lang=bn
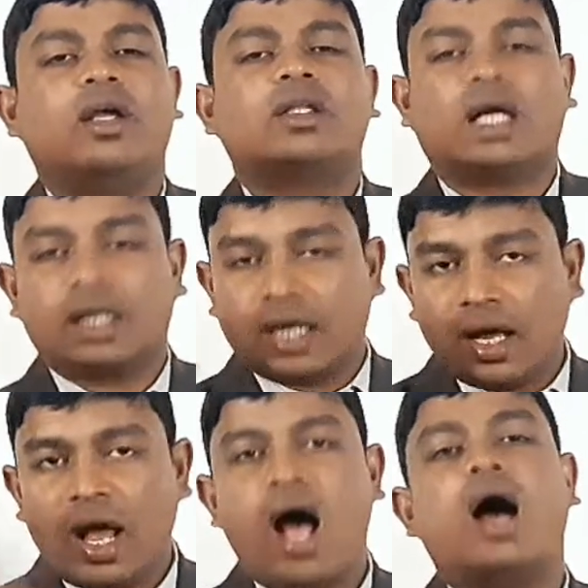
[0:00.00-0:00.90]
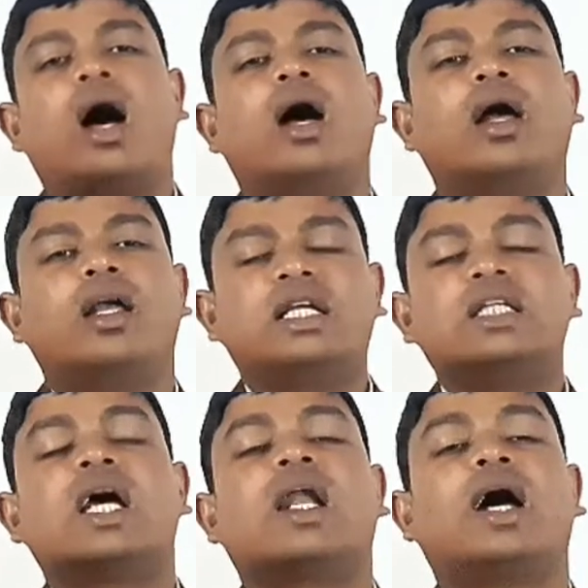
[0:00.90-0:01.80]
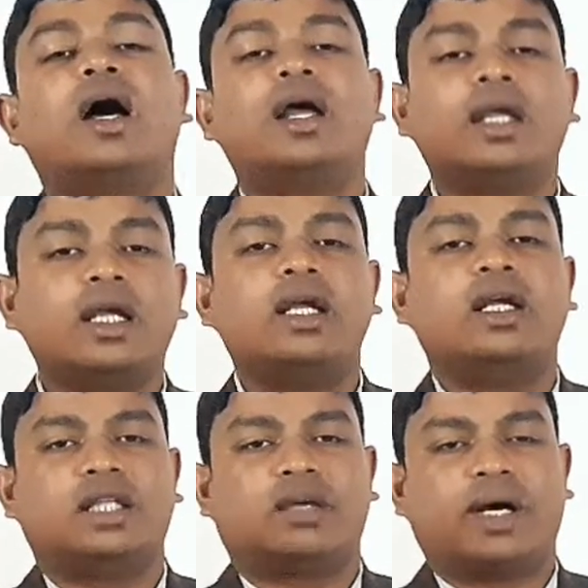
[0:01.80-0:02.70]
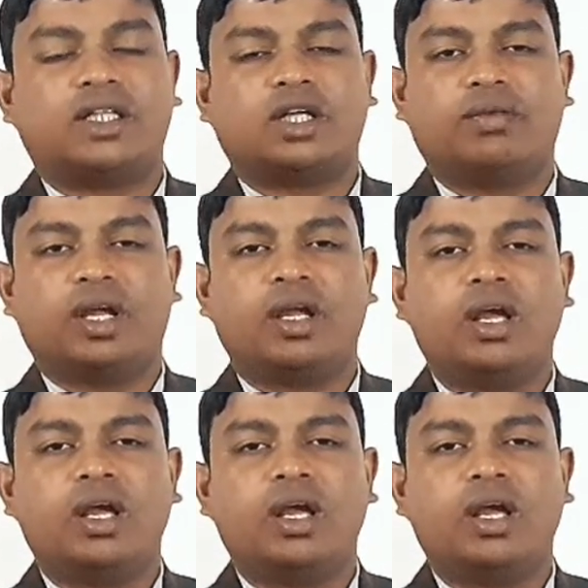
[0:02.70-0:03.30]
তারা ইশারা ইঙ্গিতের মাধ্যমে